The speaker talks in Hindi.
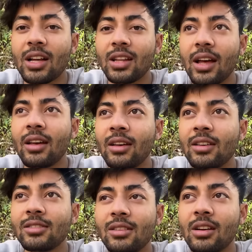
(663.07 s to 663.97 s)
आता है
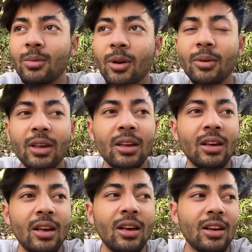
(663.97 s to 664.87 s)
इस दर्द में भी
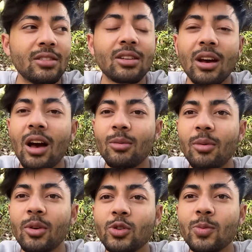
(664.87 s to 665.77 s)
इस थकान में
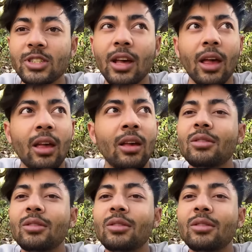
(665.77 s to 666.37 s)
भी कुछ मज़ा है